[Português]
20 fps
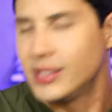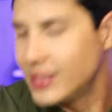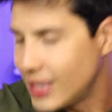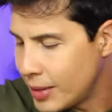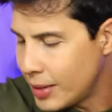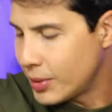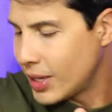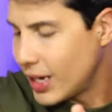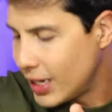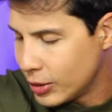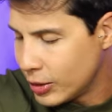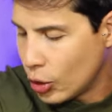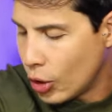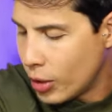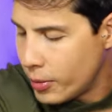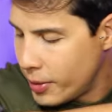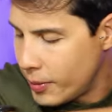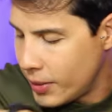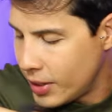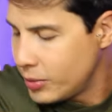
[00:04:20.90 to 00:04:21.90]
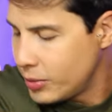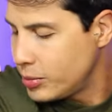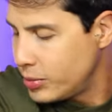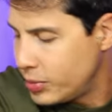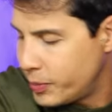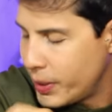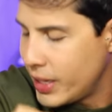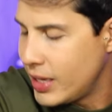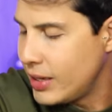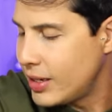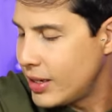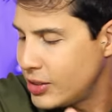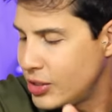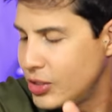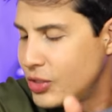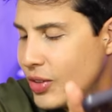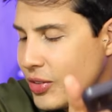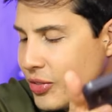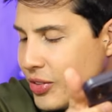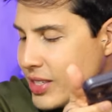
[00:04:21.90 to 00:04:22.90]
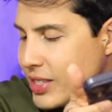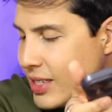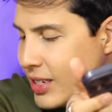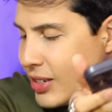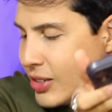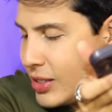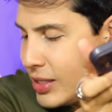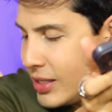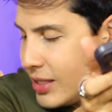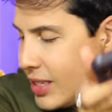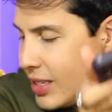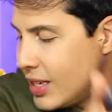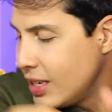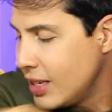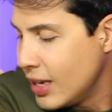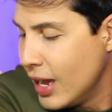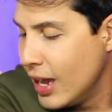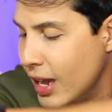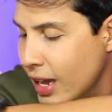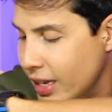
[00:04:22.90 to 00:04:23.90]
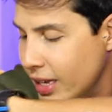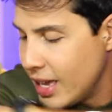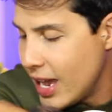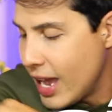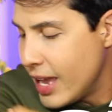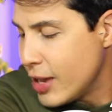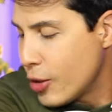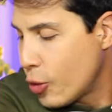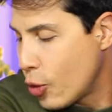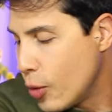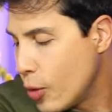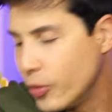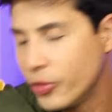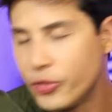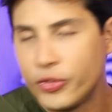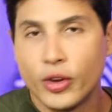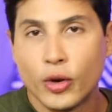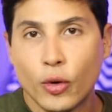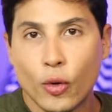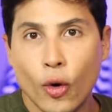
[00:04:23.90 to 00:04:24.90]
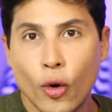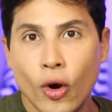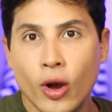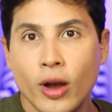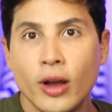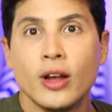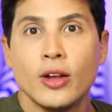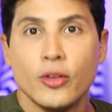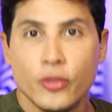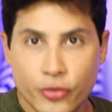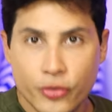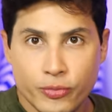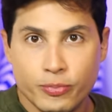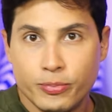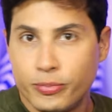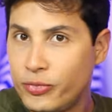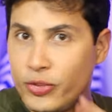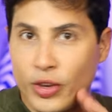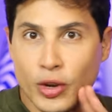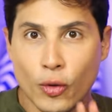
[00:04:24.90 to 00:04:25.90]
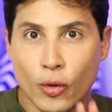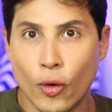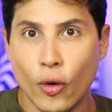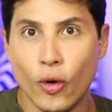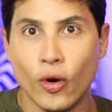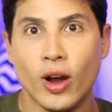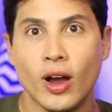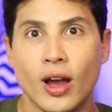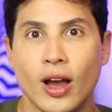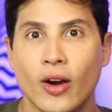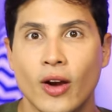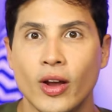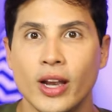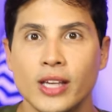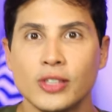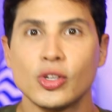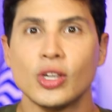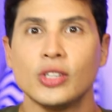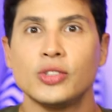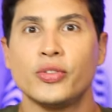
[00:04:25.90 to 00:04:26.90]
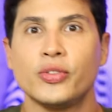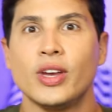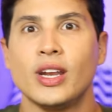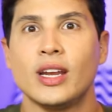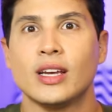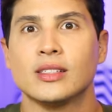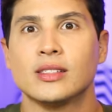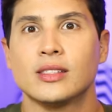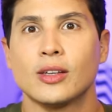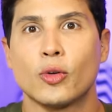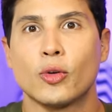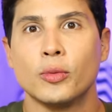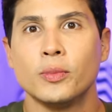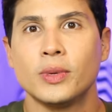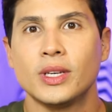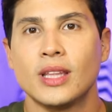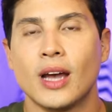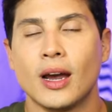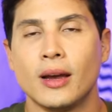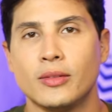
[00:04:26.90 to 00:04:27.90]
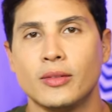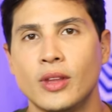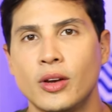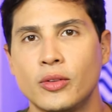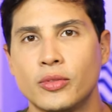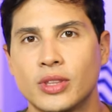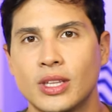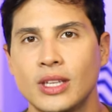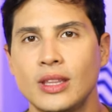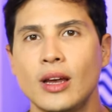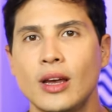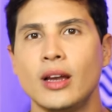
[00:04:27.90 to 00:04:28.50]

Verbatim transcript: sabe, aquela dobra mesmo bem que a gente vai fazendo assim, e aí como ficou Ficou. Olha só a diferença, como que dá... Não, vou até dar